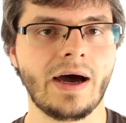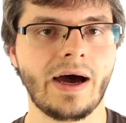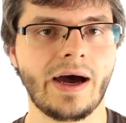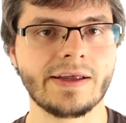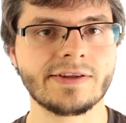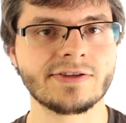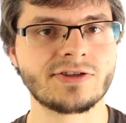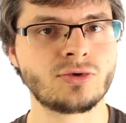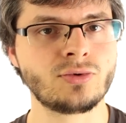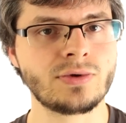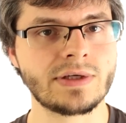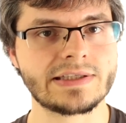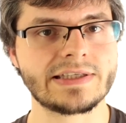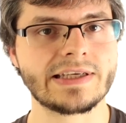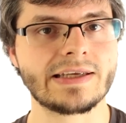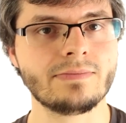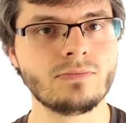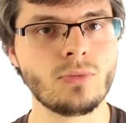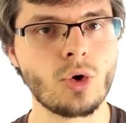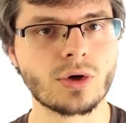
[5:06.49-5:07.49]
an
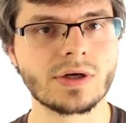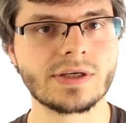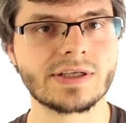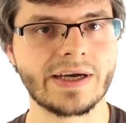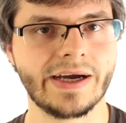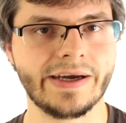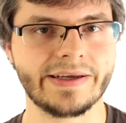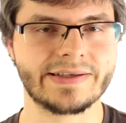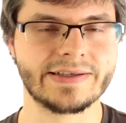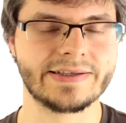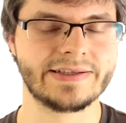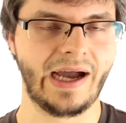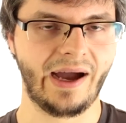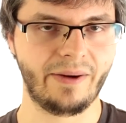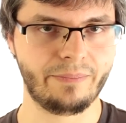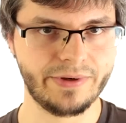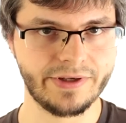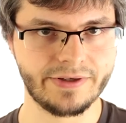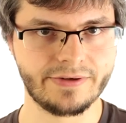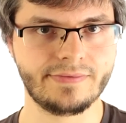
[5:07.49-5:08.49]
zusätzlichen Möglichkeiten
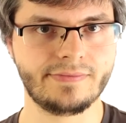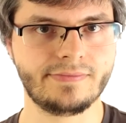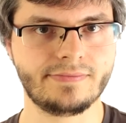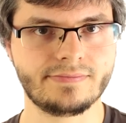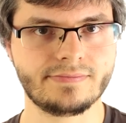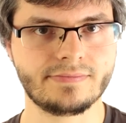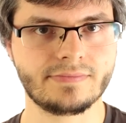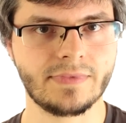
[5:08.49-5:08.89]
darbieten.